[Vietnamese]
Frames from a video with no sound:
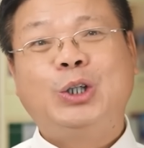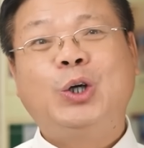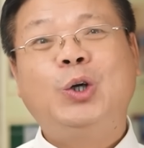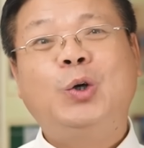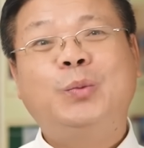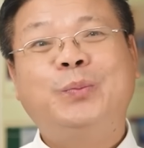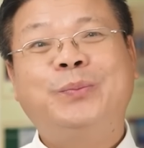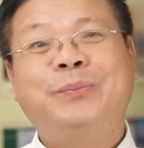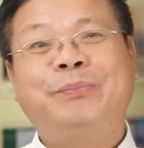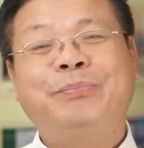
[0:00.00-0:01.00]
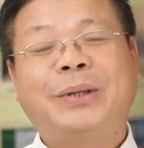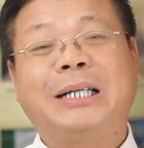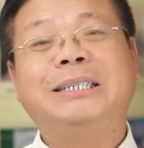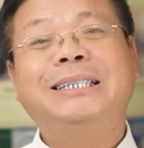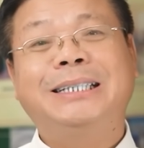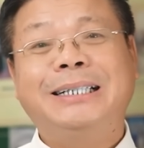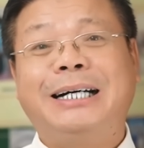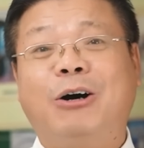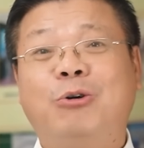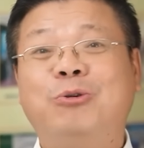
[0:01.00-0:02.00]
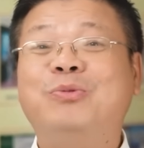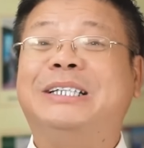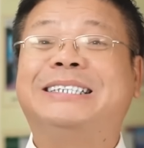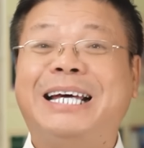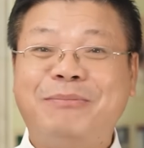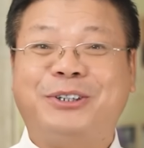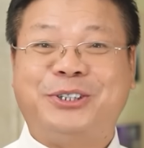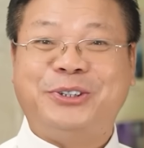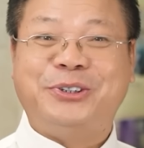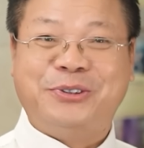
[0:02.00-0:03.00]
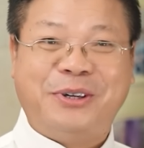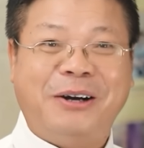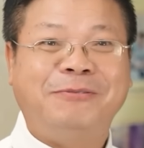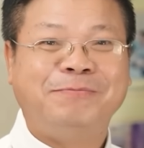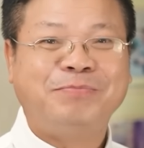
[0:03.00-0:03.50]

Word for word: đôi lúc ở trên sân khấu cũng phải diễn một chút, đúng không?